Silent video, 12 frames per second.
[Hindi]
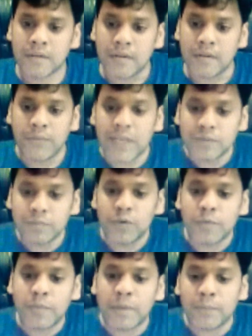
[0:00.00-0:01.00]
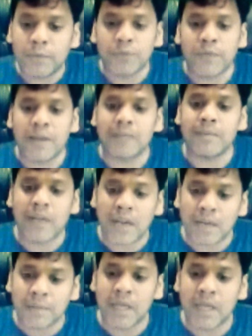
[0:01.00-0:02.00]
फेसबुक पे प्रोफाइल
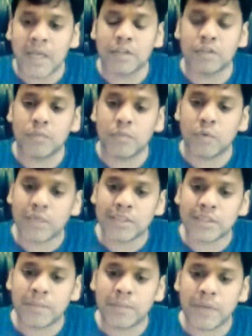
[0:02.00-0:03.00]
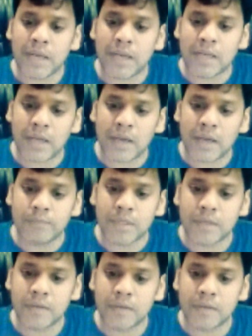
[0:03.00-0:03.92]
बनानी पड़ेगी तुमको एंजिल प्रिया के नाम की